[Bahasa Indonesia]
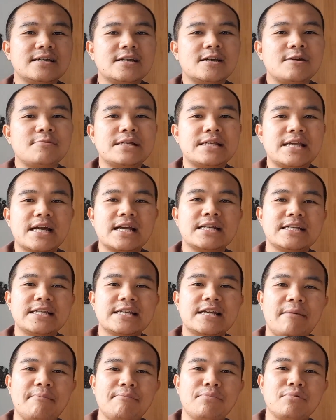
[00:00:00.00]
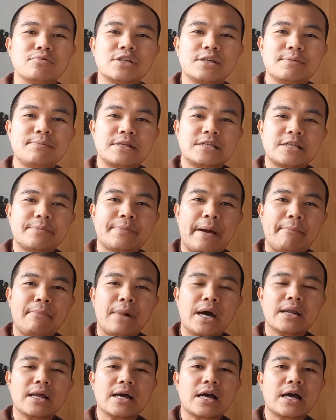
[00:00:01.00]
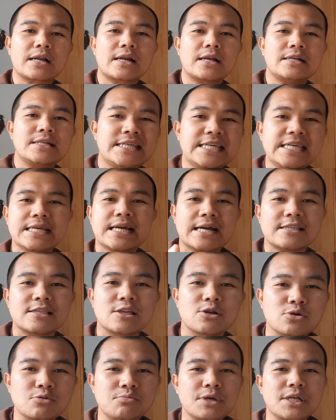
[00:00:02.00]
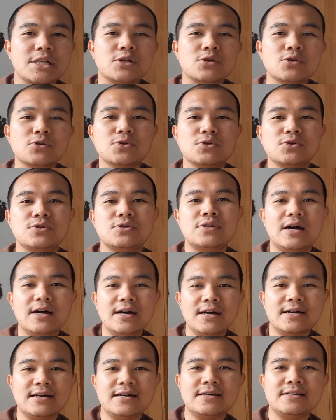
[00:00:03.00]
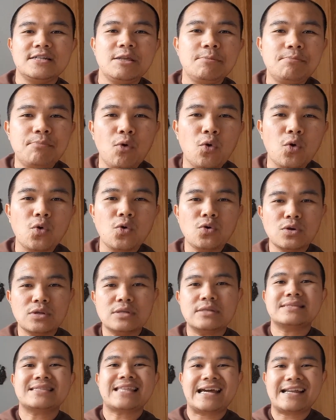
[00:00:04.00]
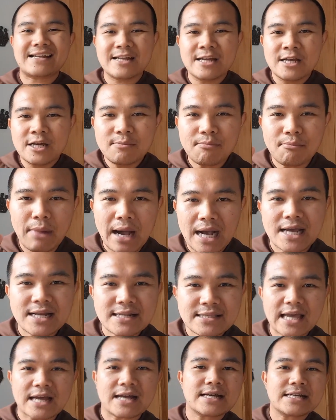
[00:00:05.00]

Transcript: kebanyakan di kampung cepat-cepat marah karena diikat terus-menerus, eh? dipukul, tak, makan tak